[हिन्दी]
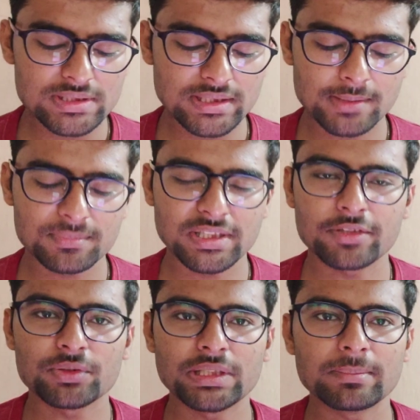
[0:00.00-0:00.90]
गोल्स अगर हम
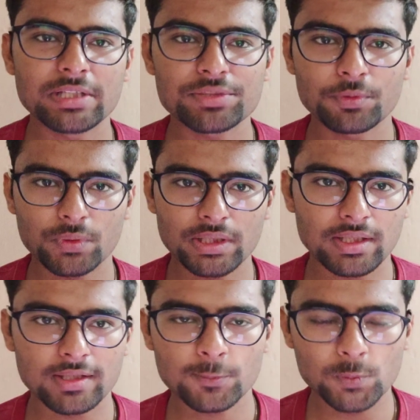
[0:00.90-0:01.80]
देखें तो तीन मैच में उन्होंने
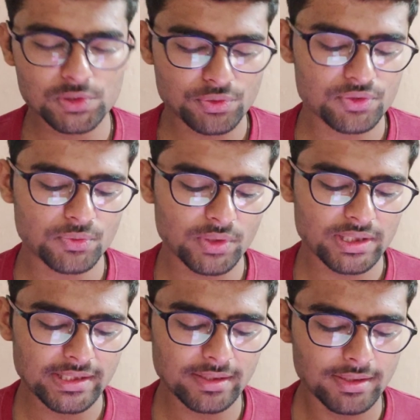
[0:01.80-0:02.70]
आठ गोल जो स्कोर
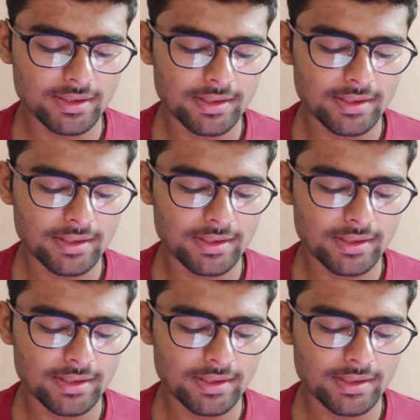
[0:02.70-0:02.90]
किए